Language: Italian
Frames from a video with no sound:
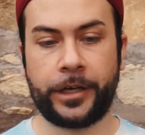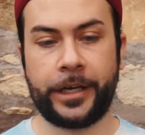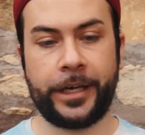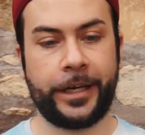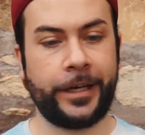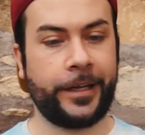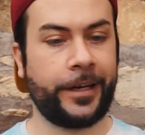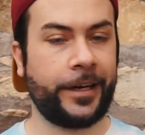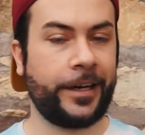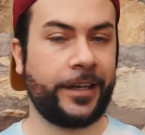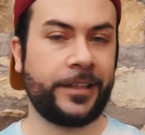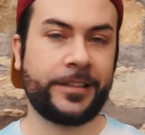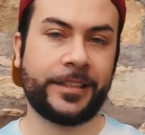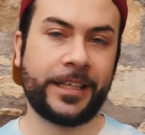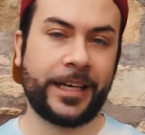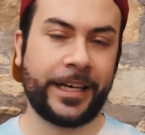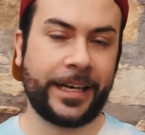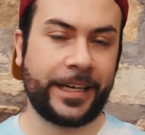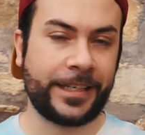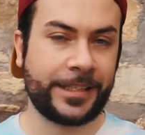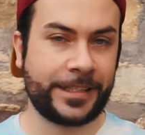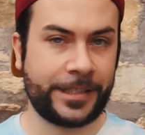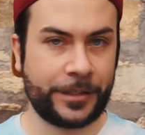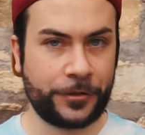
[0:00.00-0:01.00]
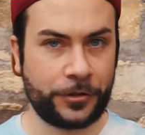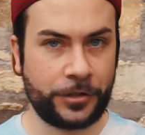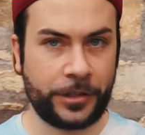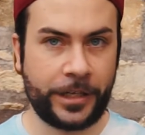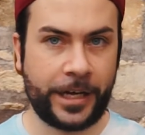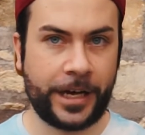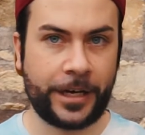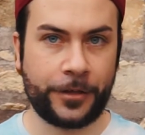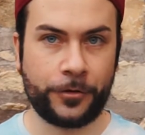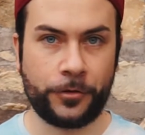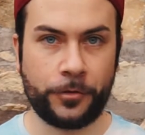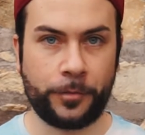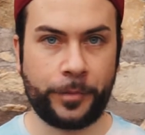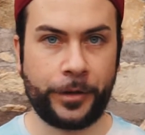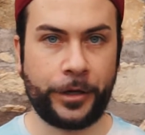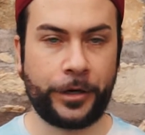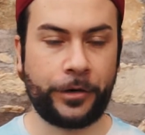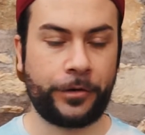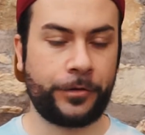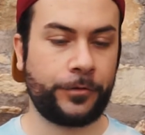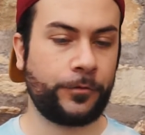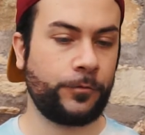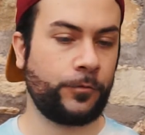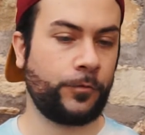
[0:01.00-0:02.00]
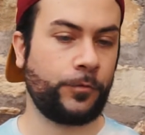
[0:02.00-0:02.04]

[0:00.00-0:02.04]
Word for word: che in realtà era stato ideato per